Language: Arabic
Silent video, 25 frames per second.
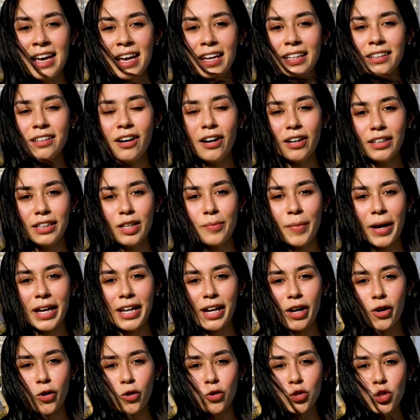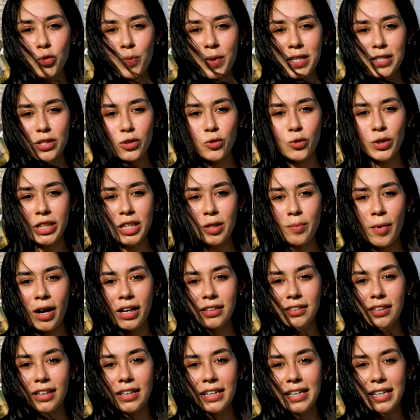النهاردة معانا كوتش بسيوني
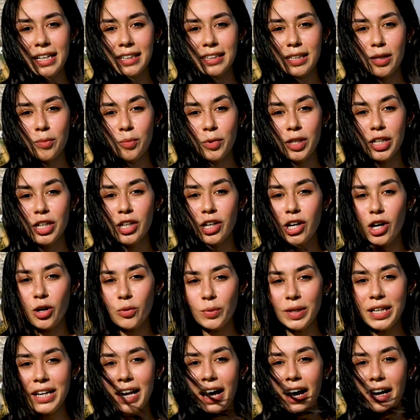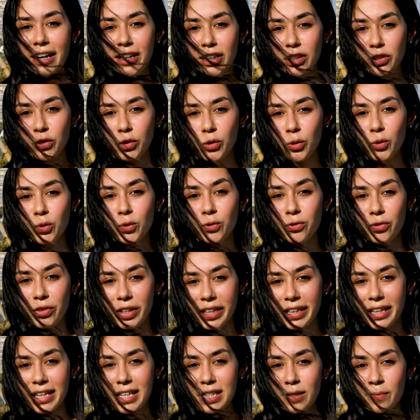محضر لنا تمرين قوي لحرق الدهون
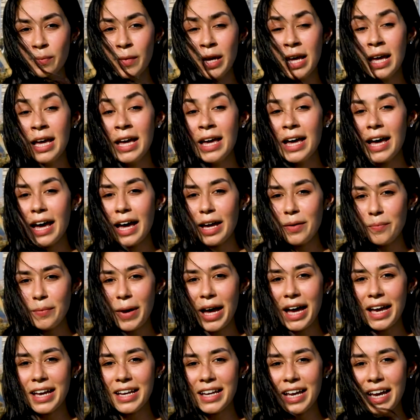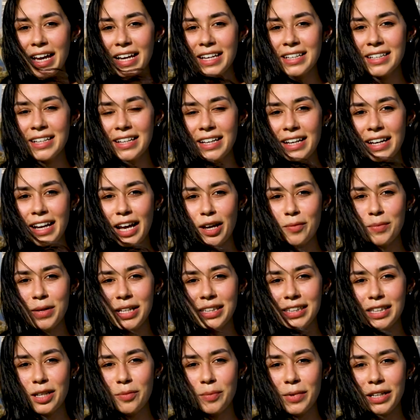في الجسم أهم حاجة إننا
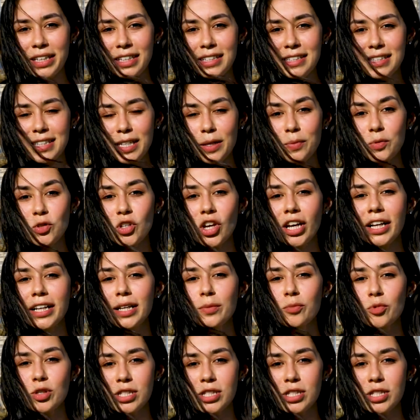نعمل التمارين دي بشكل